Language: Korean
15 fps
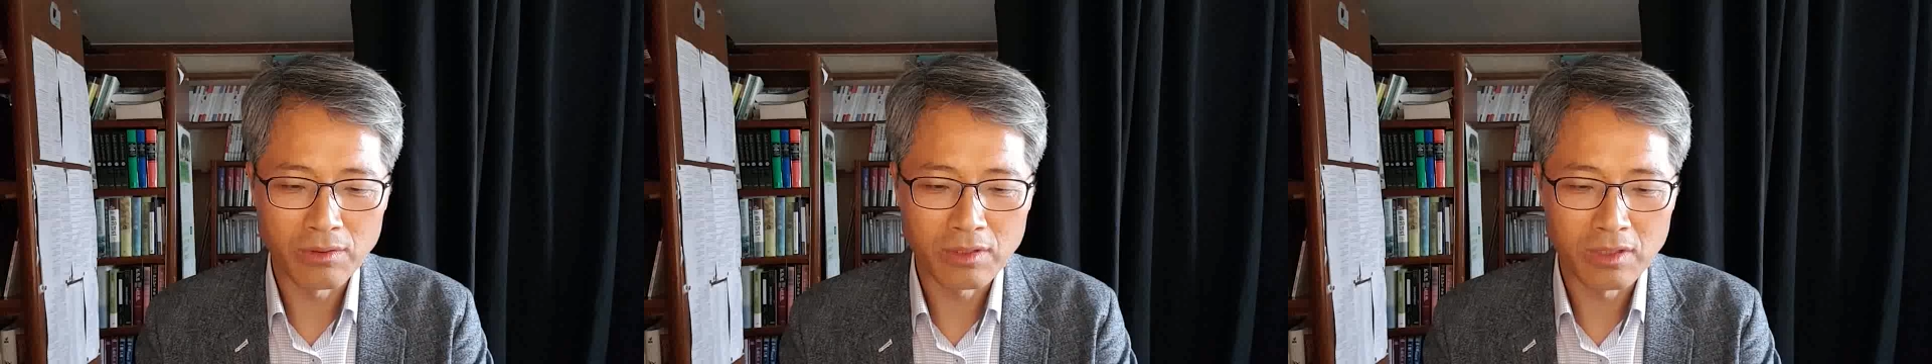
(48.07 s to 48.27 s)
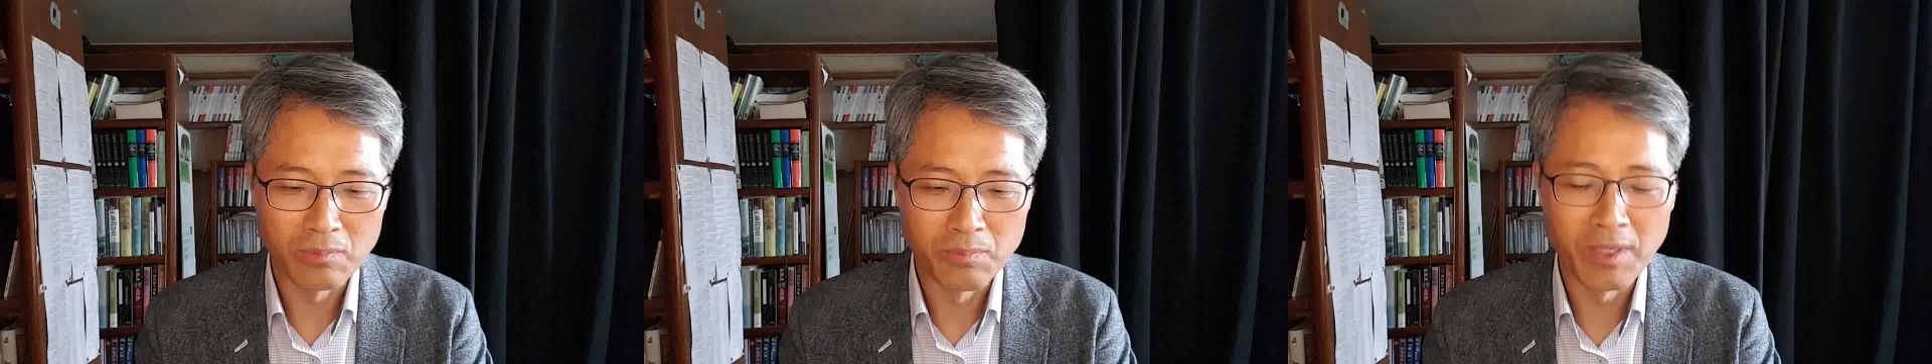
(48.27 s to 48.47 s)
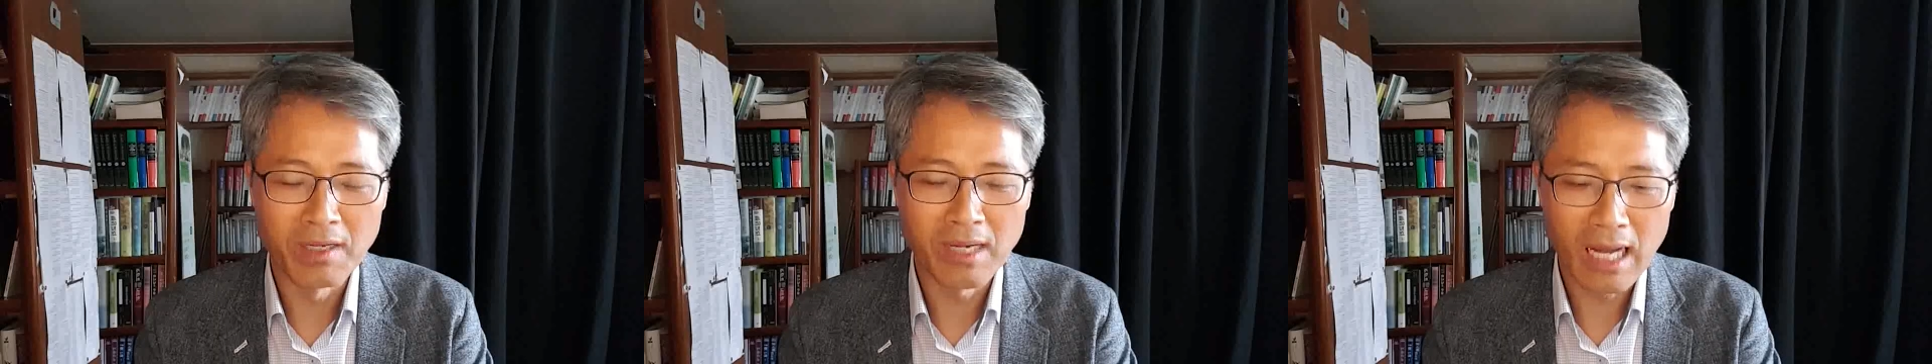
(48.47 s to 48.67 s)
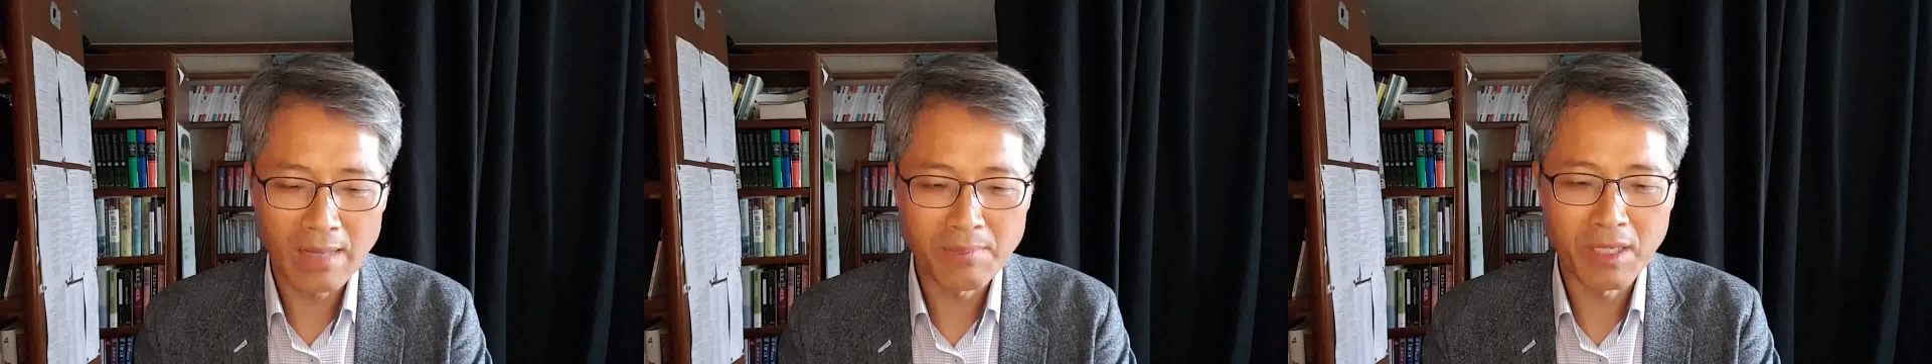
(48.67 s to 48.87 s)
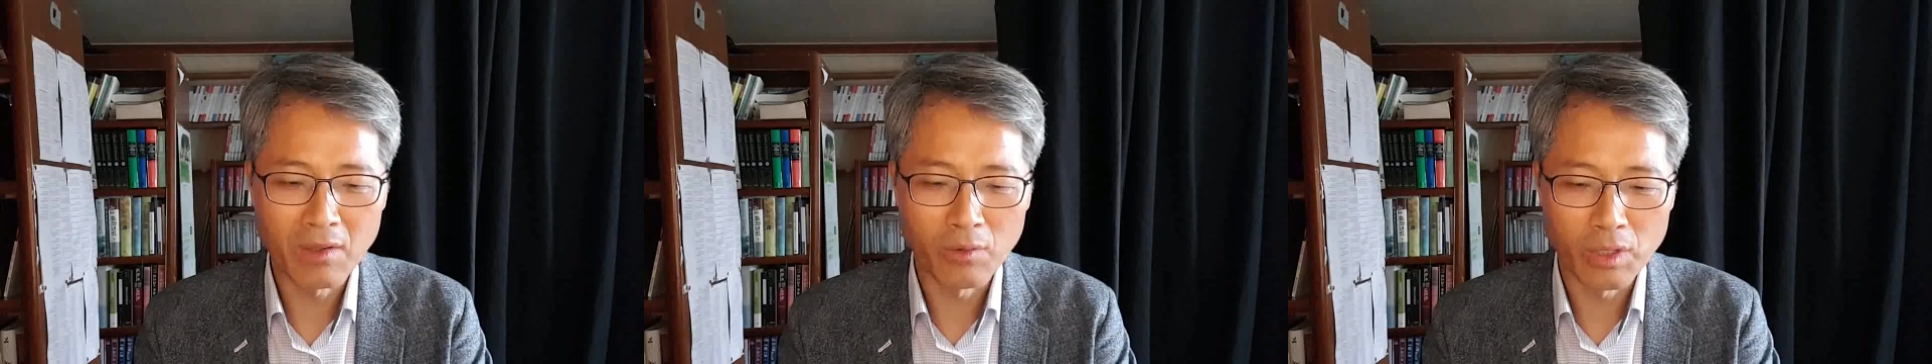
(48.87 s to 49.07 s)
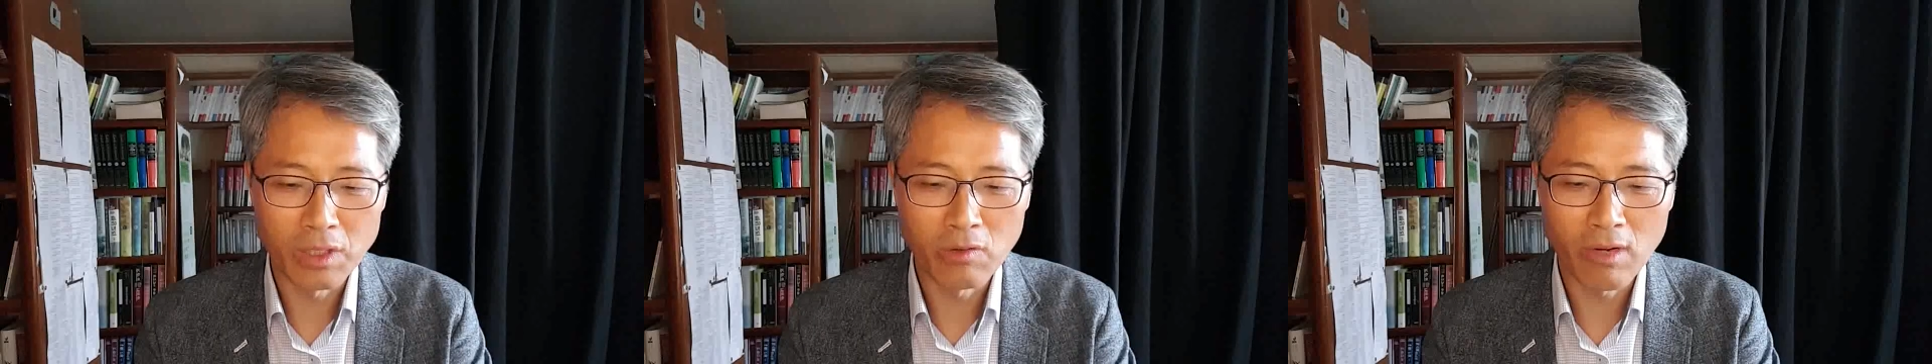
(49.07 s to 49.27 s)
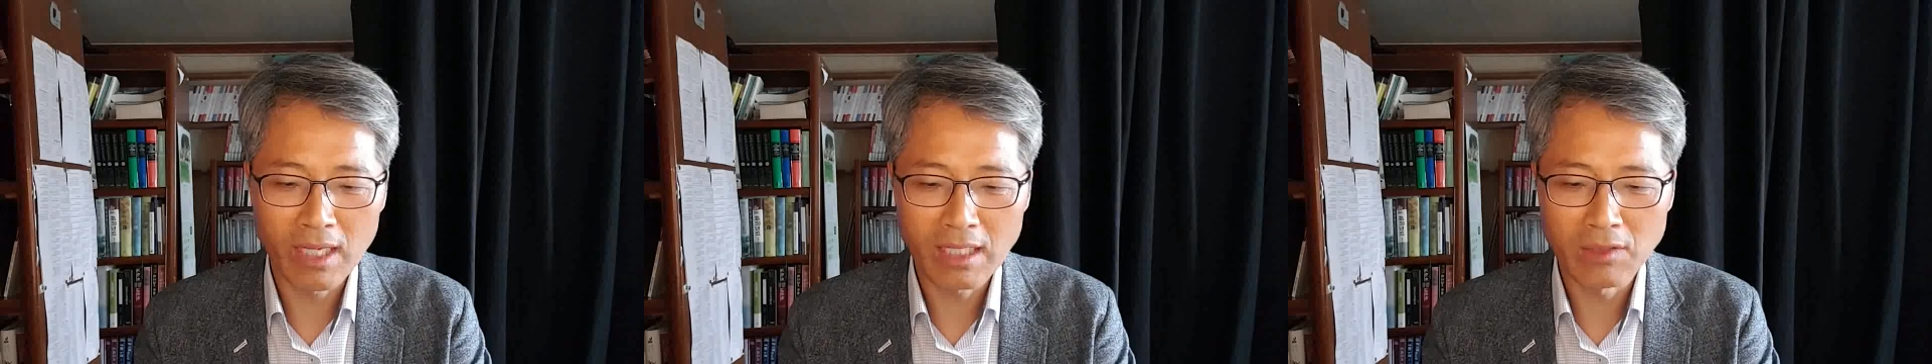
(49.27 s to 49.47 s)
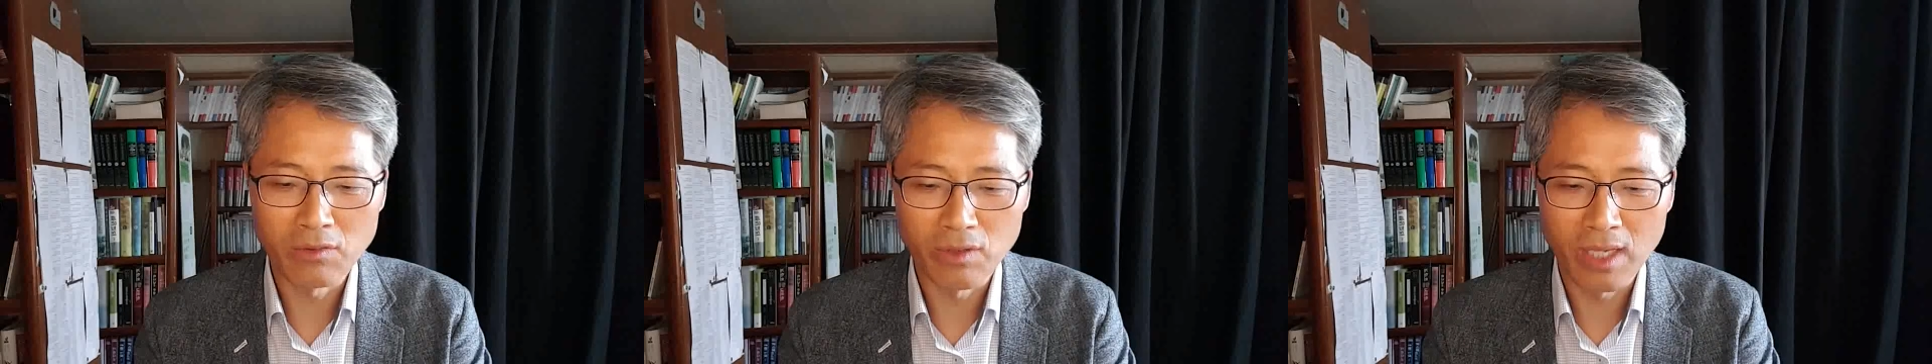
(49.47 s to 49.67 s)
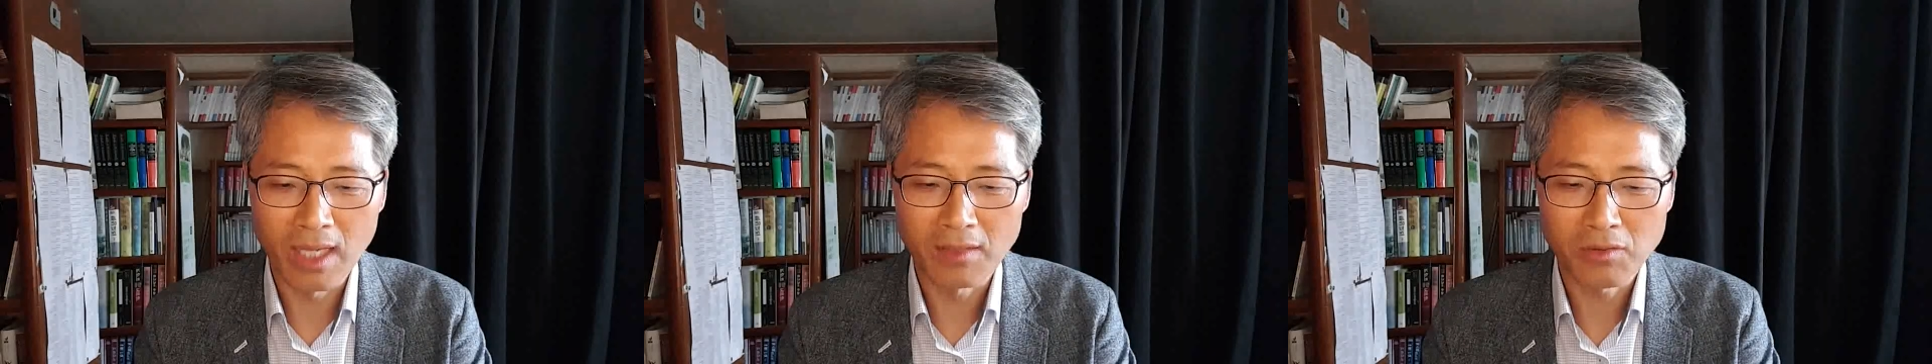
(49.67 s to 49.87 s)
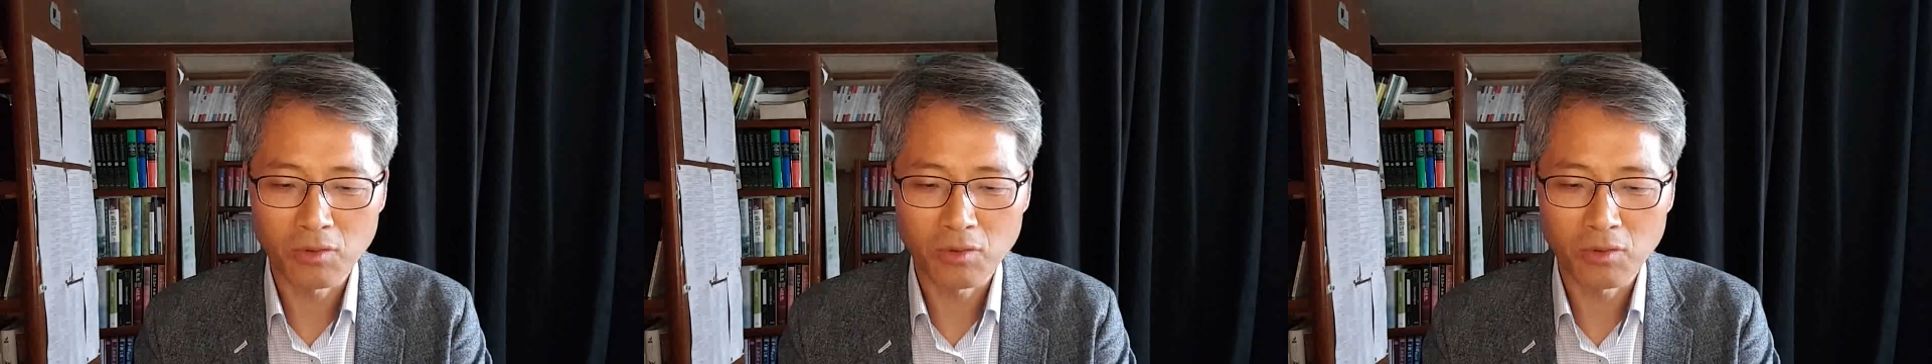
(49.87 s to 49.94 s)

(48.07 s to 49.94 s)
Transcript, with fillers: 건면하며 위로하기 위해